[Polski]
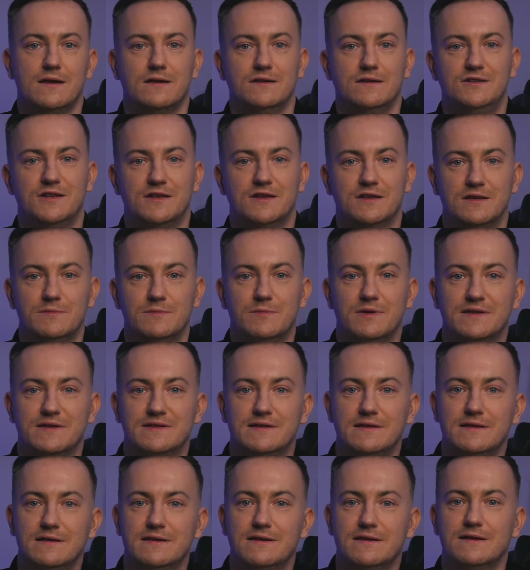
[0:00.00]
Dzięki
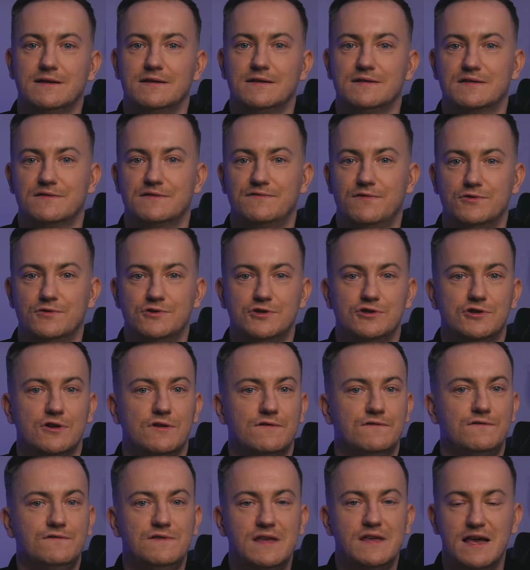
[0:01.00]
BaseLinker stworzysz
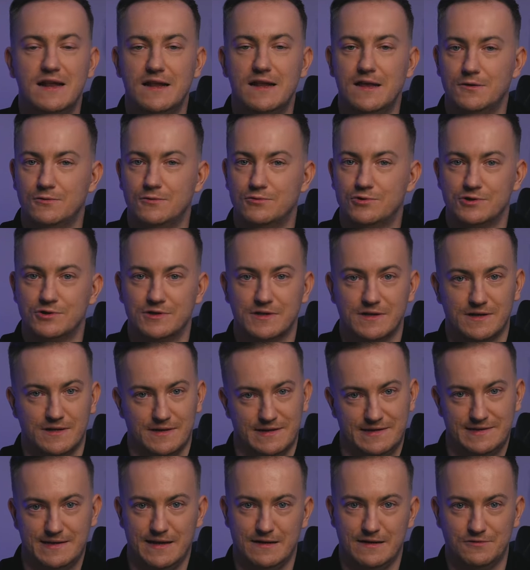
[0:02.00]
wiele różnych
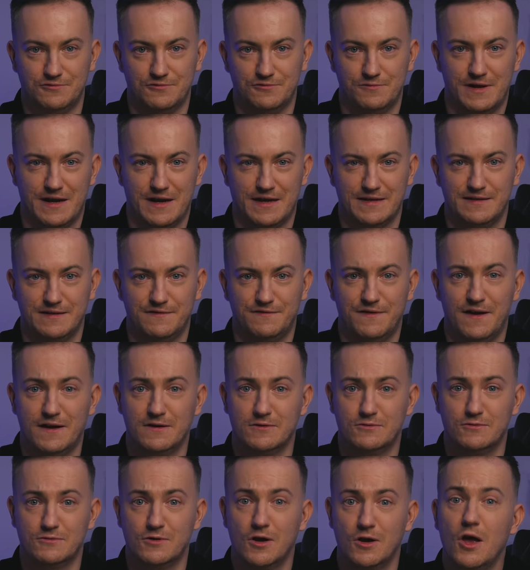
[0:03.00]
serii numeracji
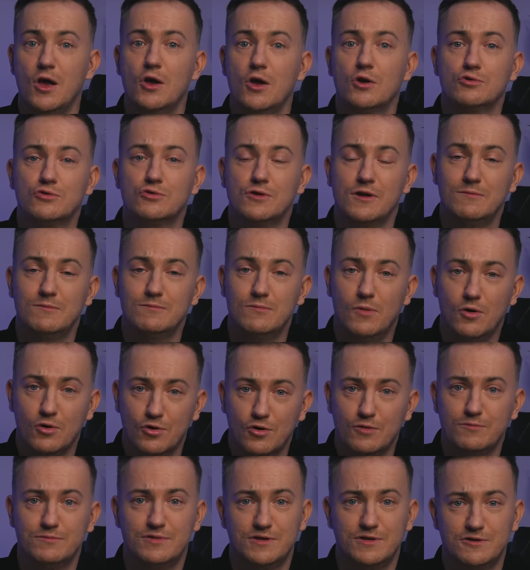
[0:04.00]
faktur, które
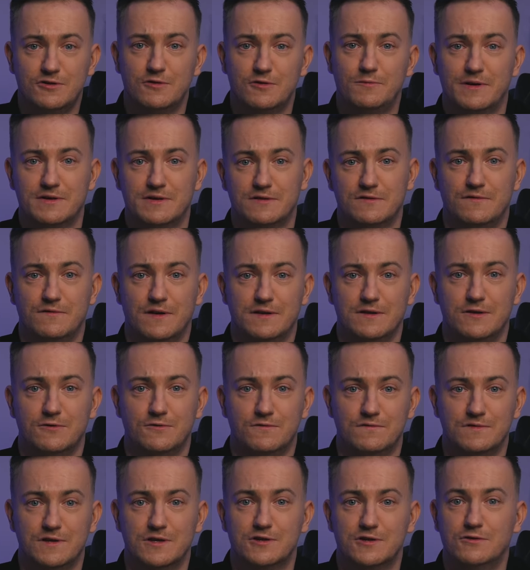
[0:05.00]
mogą być dopasowane
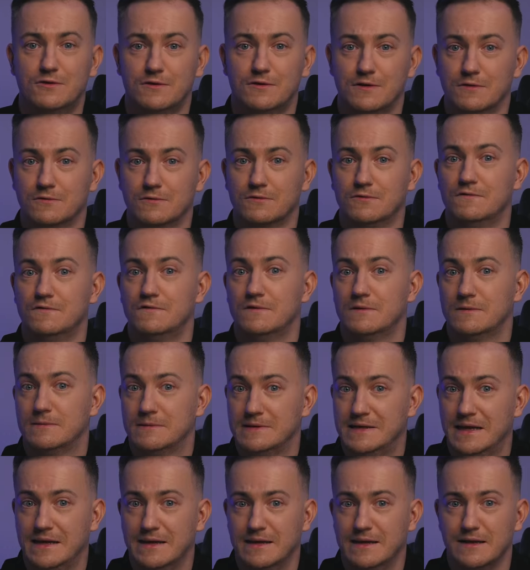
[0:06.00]
również do rynków
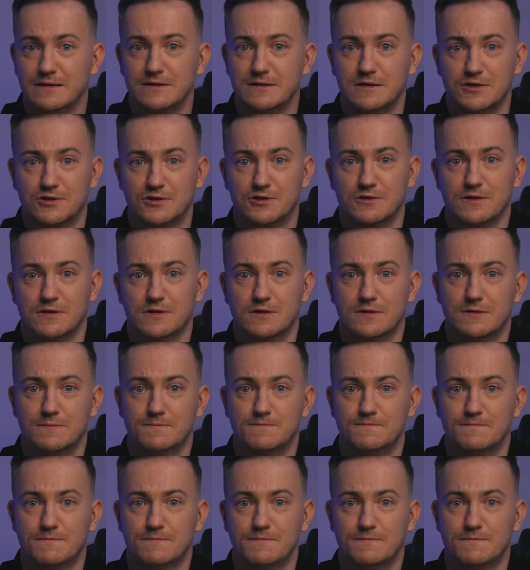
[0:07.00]
zagranicznych.